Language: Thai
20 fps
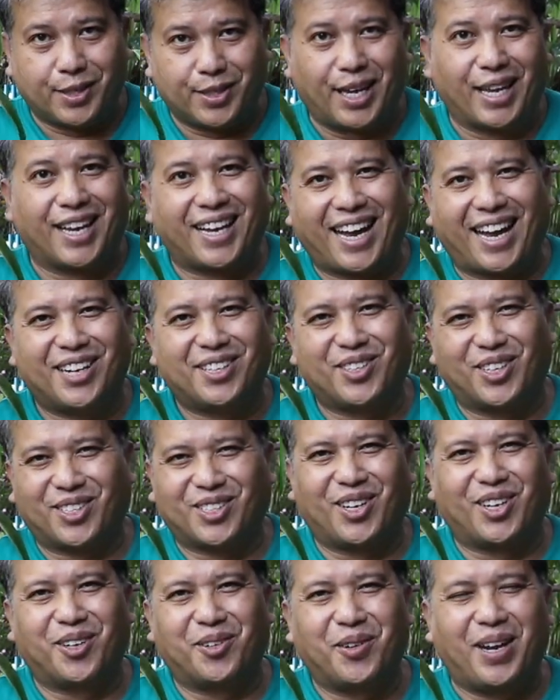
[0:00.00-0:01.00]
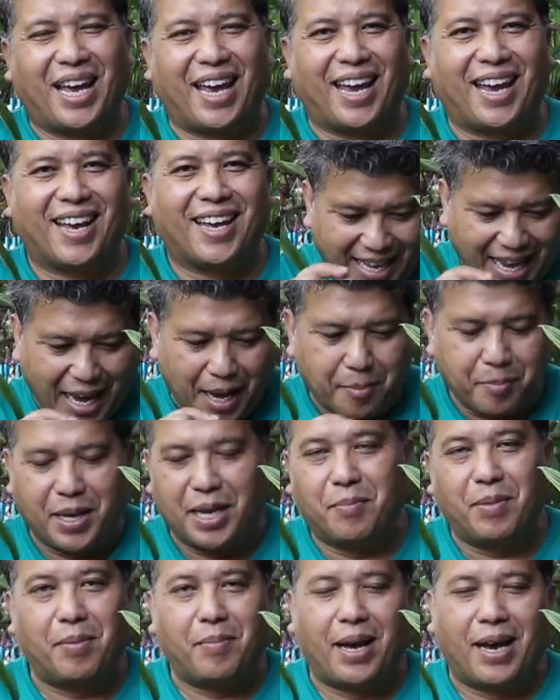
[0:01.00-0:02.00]
อาศัยการสอดส่องดูแล ถ้ามี
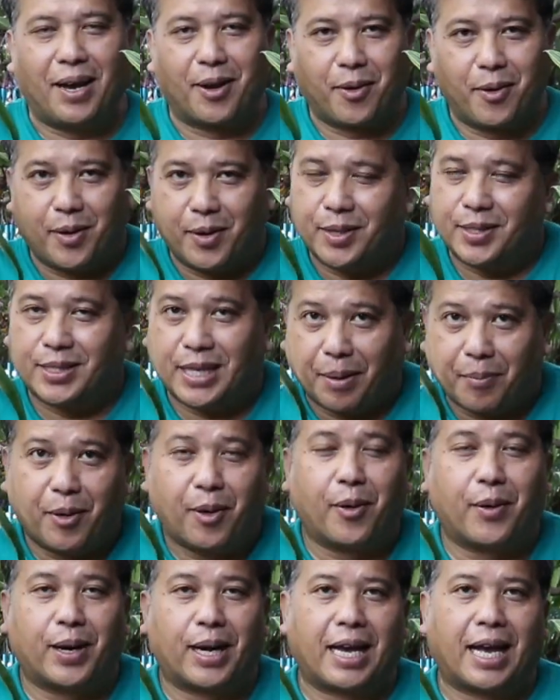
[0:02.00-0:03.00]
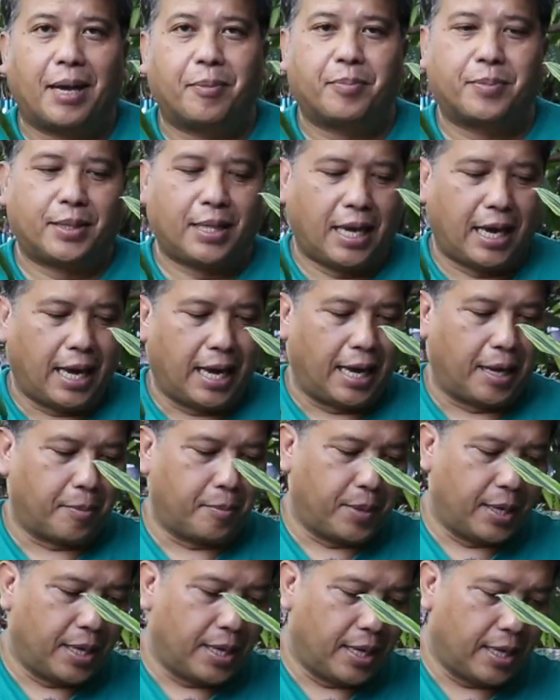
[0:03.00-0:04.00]
ไม่มากก็จับออกนะครับถ้าหาก
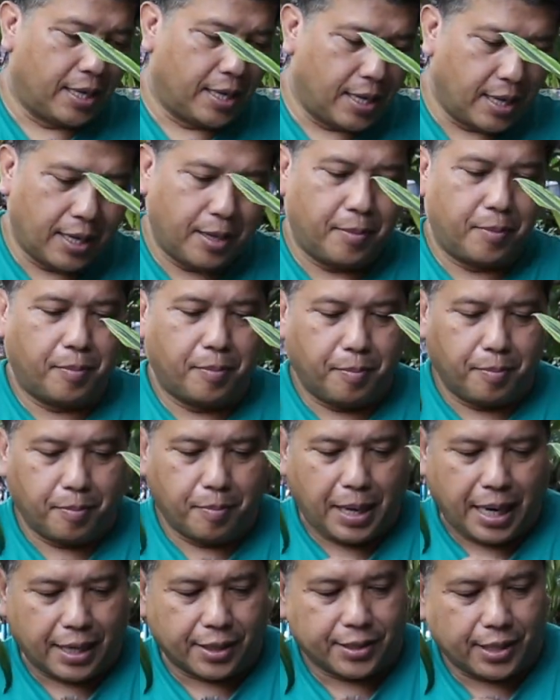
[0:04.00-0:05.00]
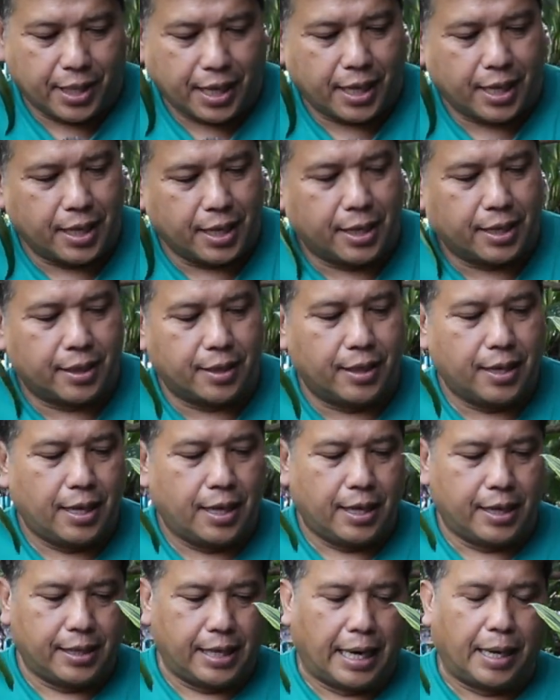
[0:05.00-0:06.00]
มีเยอะมากสักนิดหนึ่ง
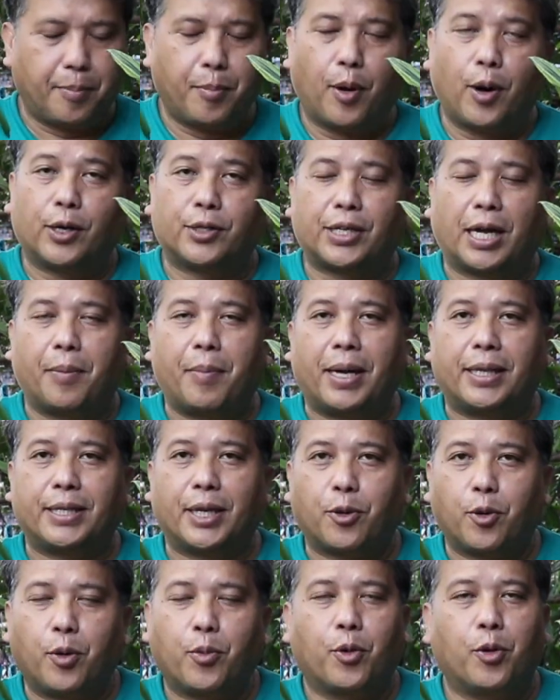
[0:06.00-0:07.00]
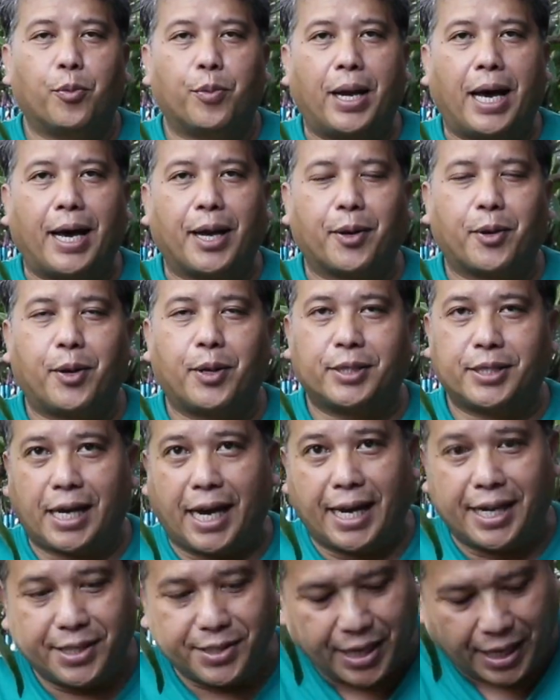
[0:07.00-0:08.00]
ยังพอสามารถจะควบคุมได้ก็
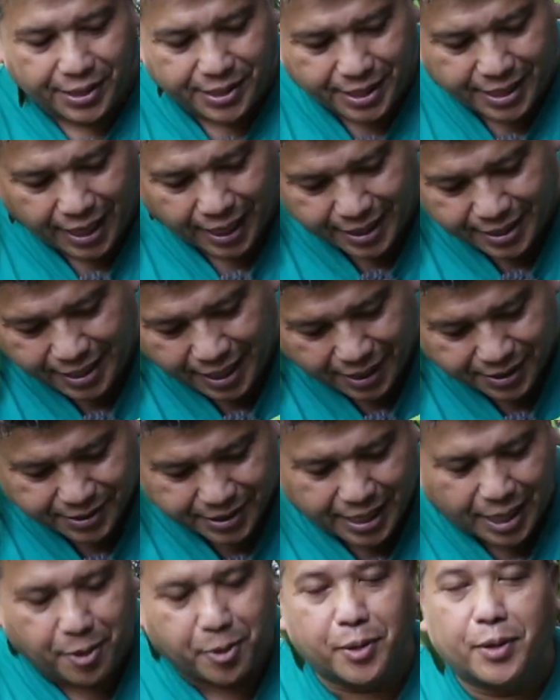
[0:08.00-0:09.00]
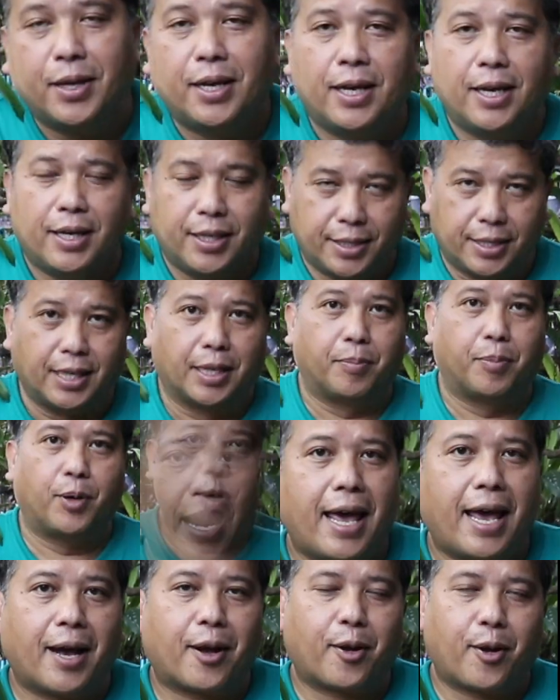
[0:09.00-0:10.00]
ใช้สารสกัดจากสะเดา ฉีดพ่
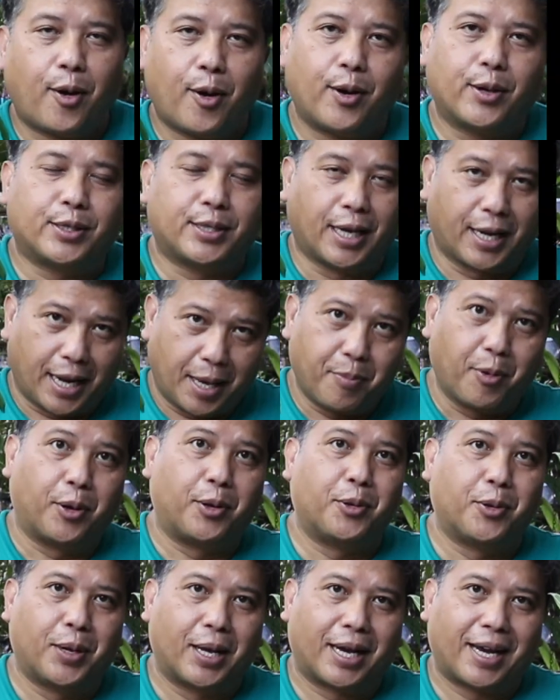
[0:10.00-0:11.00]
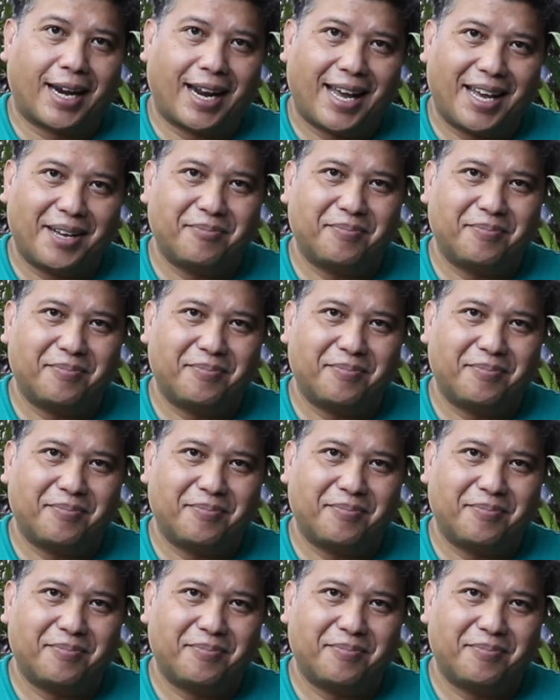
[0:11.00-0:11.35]
นแรกก็จะได้ผลอยู่นะครั